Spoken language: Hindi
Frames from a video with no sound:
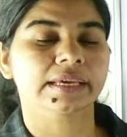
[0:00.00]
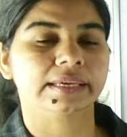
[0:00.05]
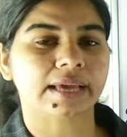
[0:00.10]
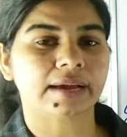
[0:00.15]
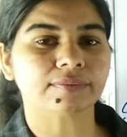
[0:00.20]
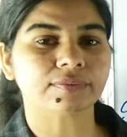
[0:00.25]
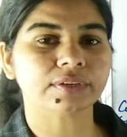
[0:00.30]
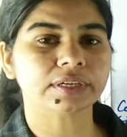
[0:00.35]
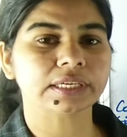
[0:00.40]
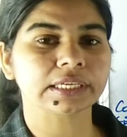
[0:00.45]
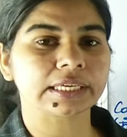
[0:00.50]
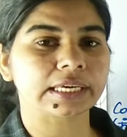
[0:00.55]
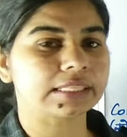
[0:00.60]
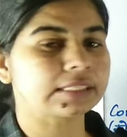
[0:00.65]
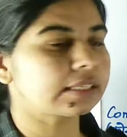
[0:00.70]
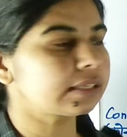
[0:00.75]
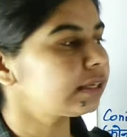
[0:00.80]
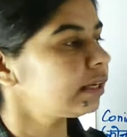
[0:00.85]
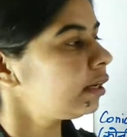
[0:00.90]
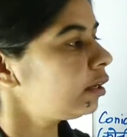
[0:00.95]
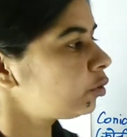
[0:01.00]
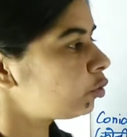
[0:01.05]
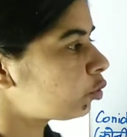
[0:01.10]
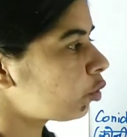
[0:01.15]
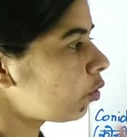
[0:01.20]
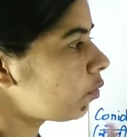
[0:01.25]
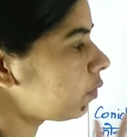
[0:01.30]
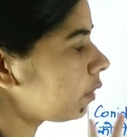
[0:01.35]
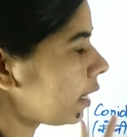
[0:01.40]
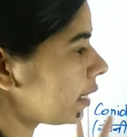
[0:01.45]
या फिर इनके अंदर
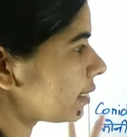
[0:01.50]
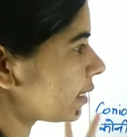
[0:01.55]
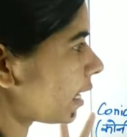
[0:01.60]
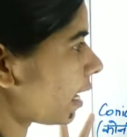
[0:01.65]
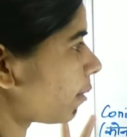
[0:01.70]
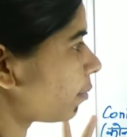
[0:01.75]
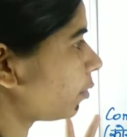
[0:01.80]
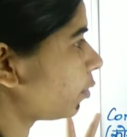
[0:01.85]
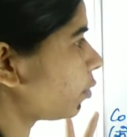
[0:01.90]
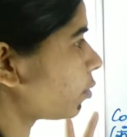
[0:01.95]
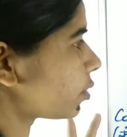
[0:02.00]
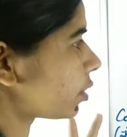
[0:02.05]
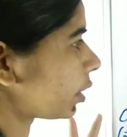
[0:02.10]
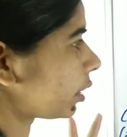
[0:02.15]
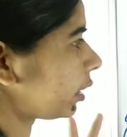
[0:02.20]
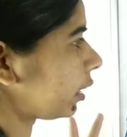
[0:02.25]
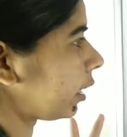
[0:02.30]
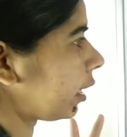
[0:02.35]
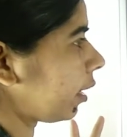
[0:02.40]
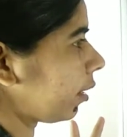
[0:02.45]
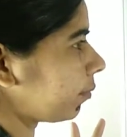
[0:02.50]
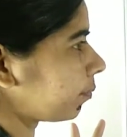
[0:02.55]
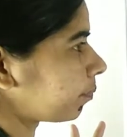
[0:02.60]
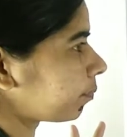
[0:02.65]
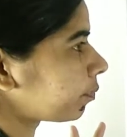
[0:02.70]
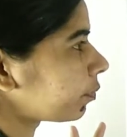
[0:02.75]
दो फ्लैजिला भी हो सकते हैं